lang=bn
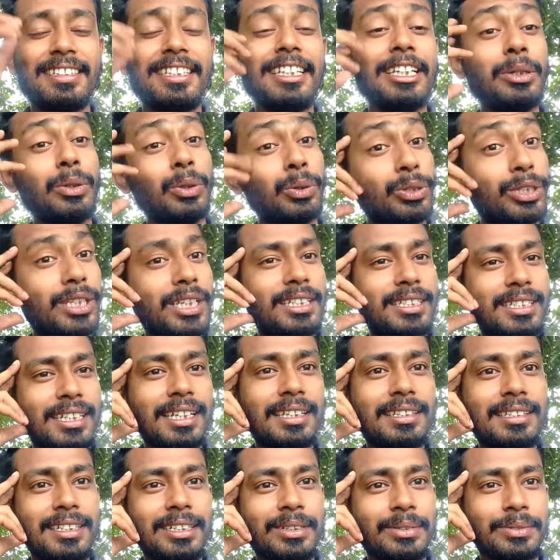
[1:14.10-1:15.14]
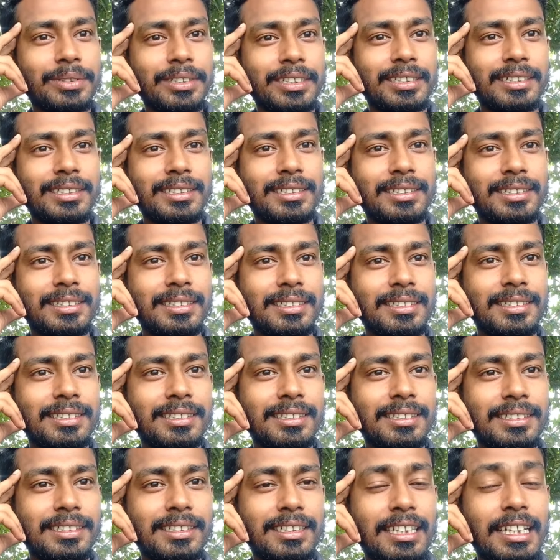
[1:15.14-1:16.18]
কি করতে চেয়েছেন উনি
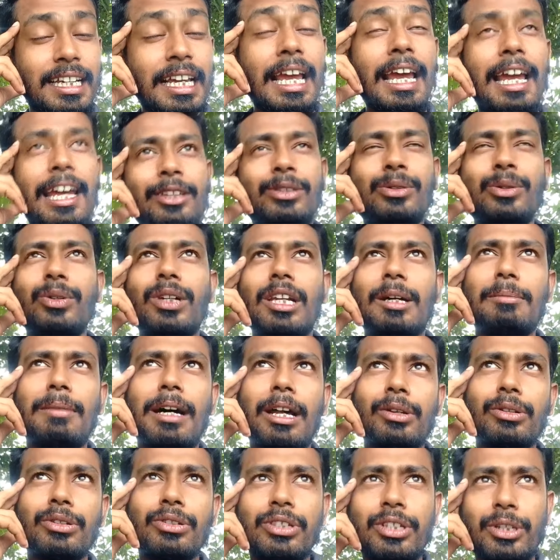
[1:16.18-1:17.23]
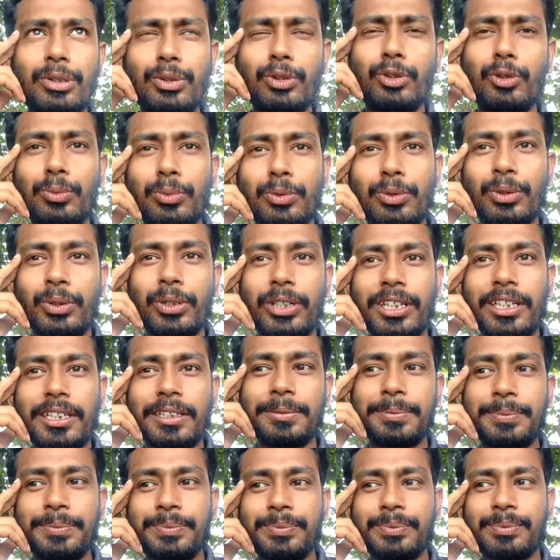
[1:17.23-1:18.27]
এতগুলা মানুষকে গুম করে
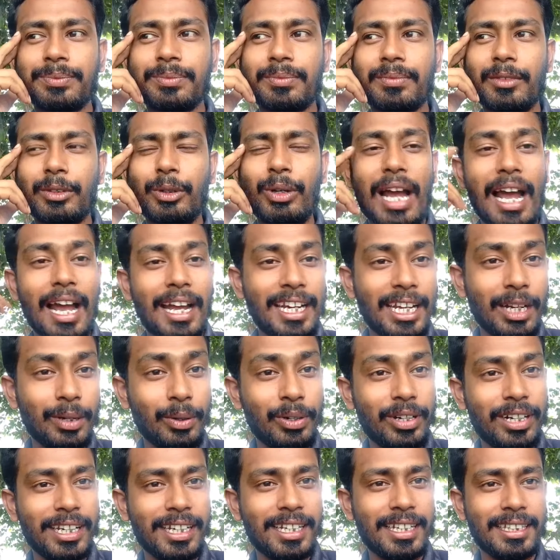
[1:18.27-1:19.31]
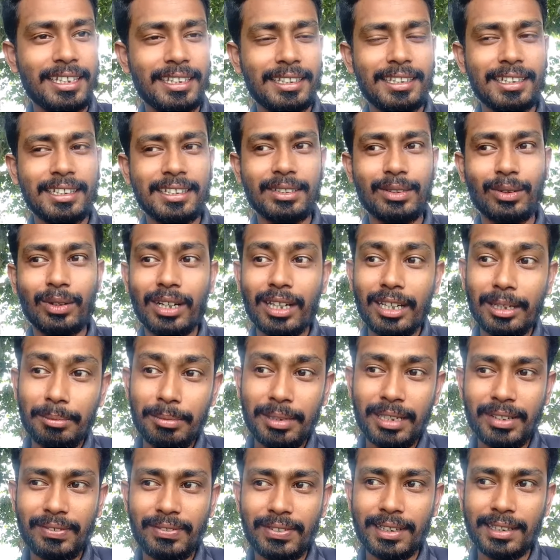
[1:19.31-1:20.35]
ওই আয়নাগরে রেখে দিতেন ওখানে
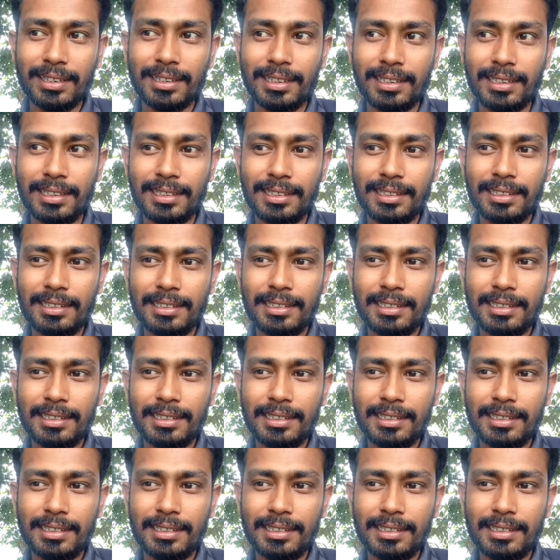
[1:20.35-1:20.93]
মেরে ফেলতেন